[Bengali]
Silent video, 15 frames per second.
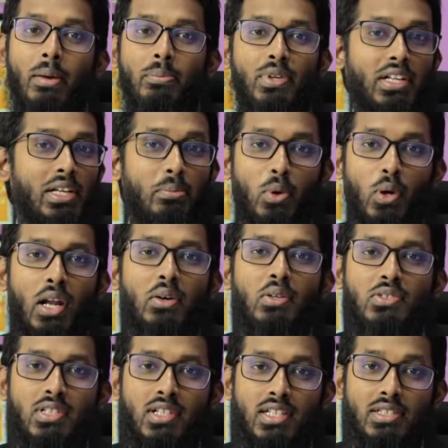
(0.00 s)
আপনাকে বলা
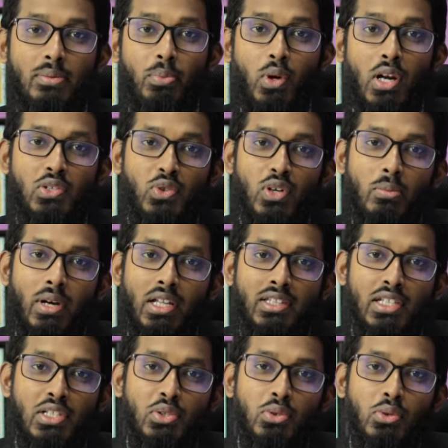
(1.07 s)
হচ্ছে না যে পড়াশোনা বাদ
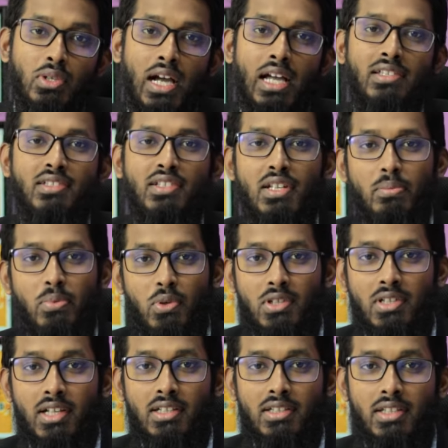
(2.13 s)
দিয়ে শুধু কাজ নিয়ে পড়ে
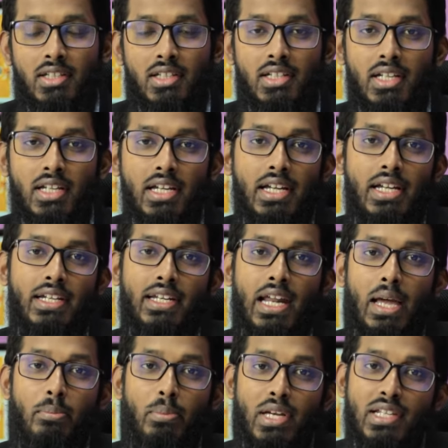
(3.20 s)
থাকতে
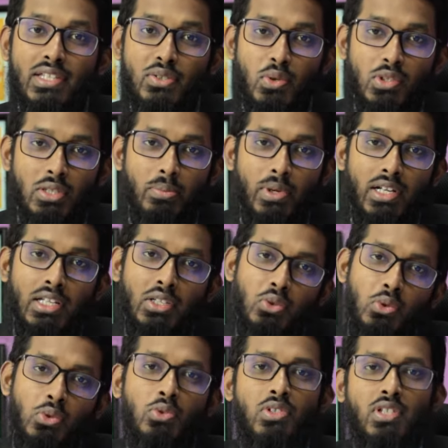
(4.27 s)
টাইম ম্যানেজ করতে পারলে
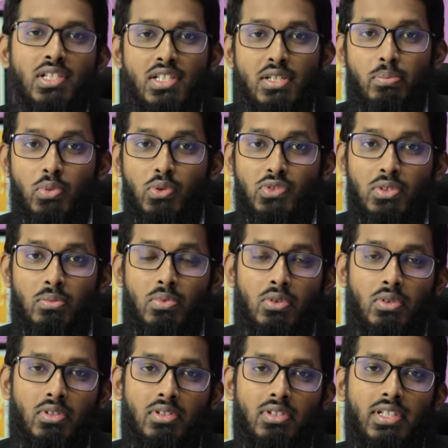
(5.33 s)
দুটো জিনিসই পসিবল
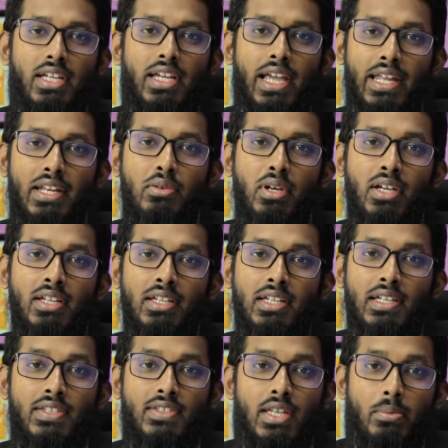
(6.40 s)
এনিওয়ে
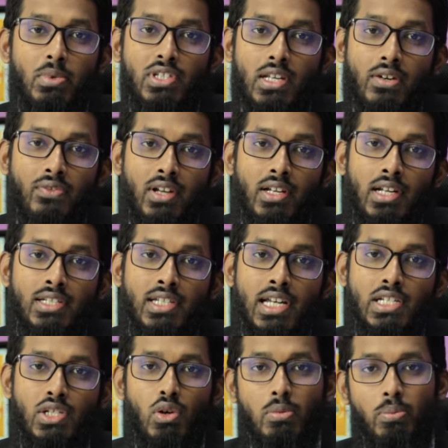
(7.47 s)
সেমিস্টার ফাইনাল
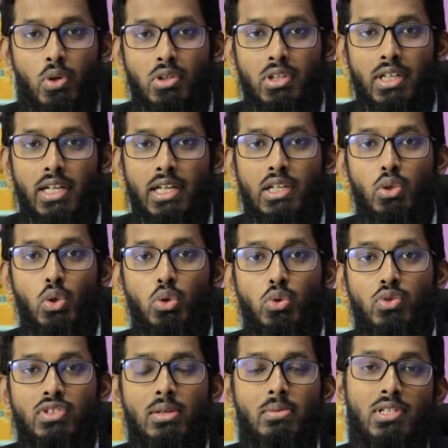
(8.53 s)
শেষ হওয়ার পর থেকে
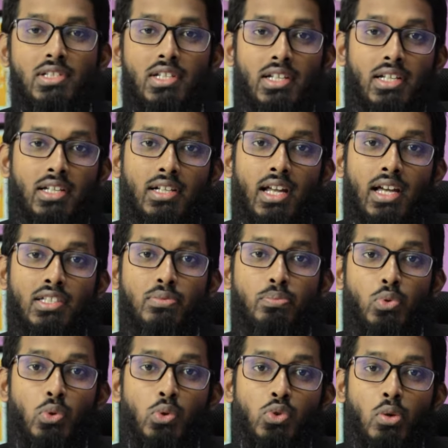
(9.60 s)
নতুন সেমিস্টারের ক্লাস
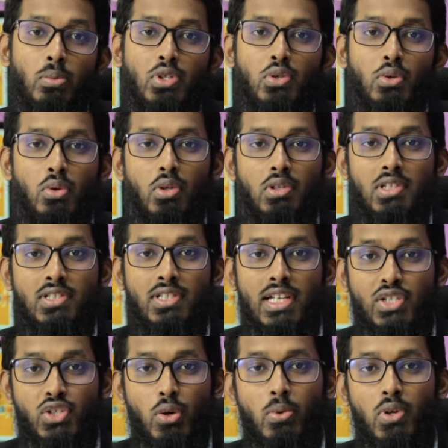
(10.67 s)
পুরো দমে শুরু হতে
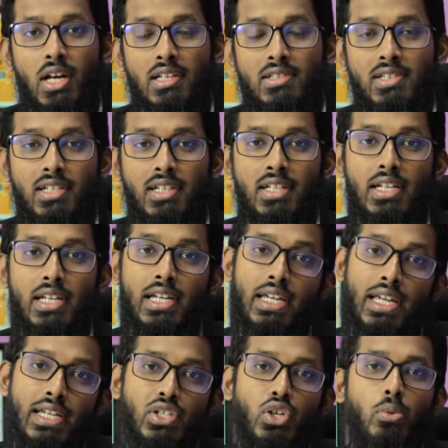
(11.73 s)
যে সময় আছে
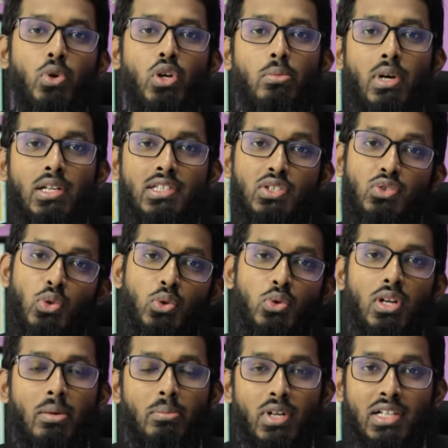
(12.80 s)
এই সময়ের মাঝে
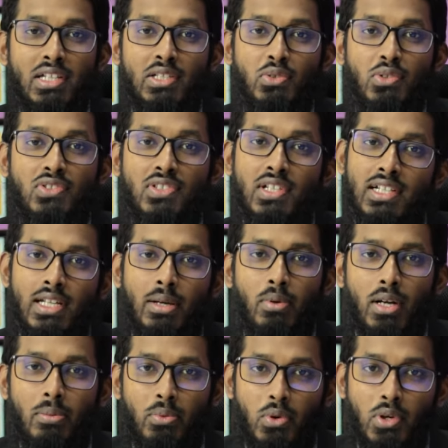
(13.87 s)
চলুন আমরা কিছু স্কিল
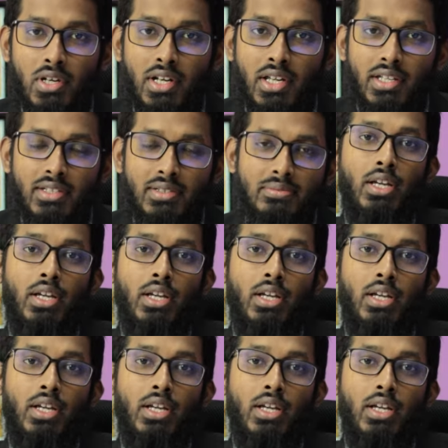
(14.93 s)
ডেভেলপ করে নিই